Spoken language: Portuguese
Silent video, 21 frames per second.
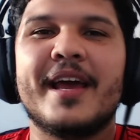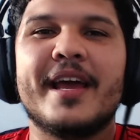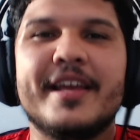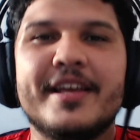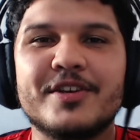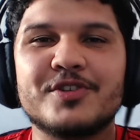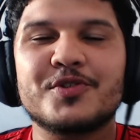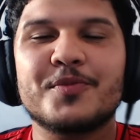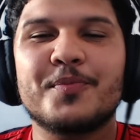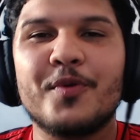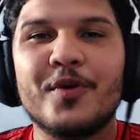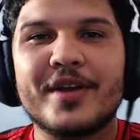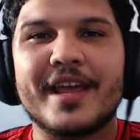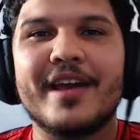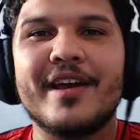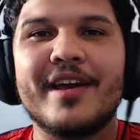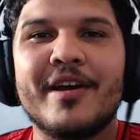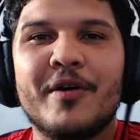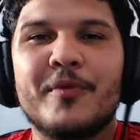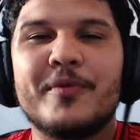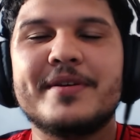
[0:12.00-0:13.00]
Isso
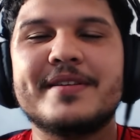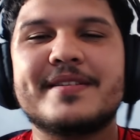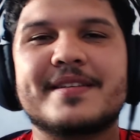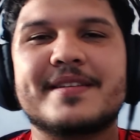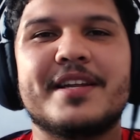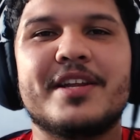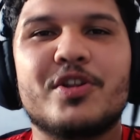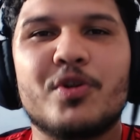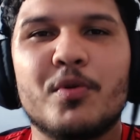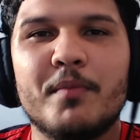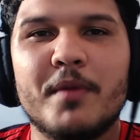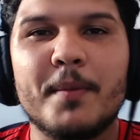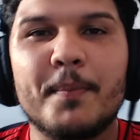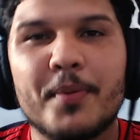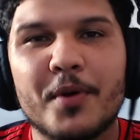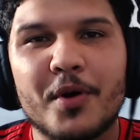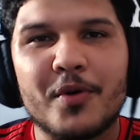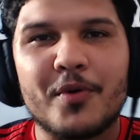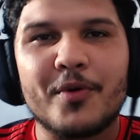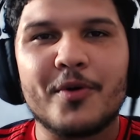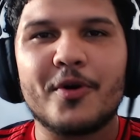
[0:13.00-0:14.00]
porque um inscrito me
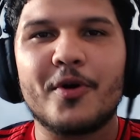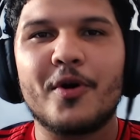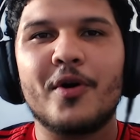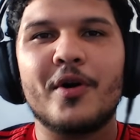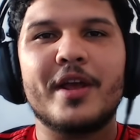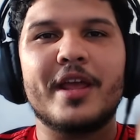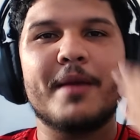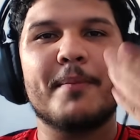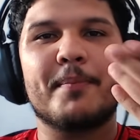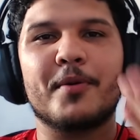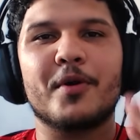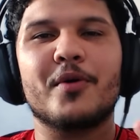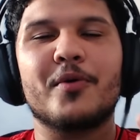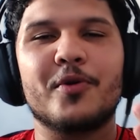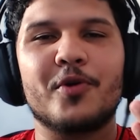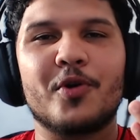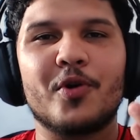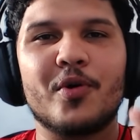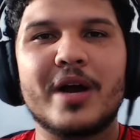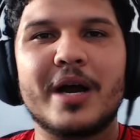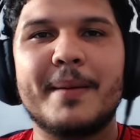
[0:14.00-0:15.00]
procurou e
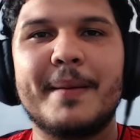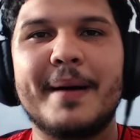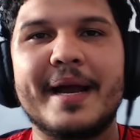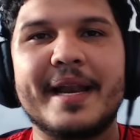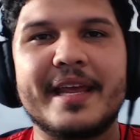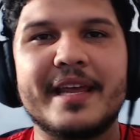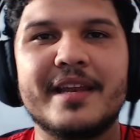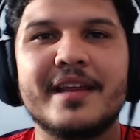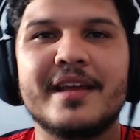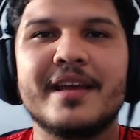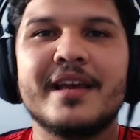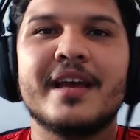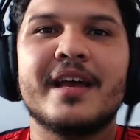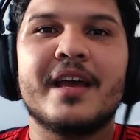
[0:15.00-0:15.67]
procurou um Gavarini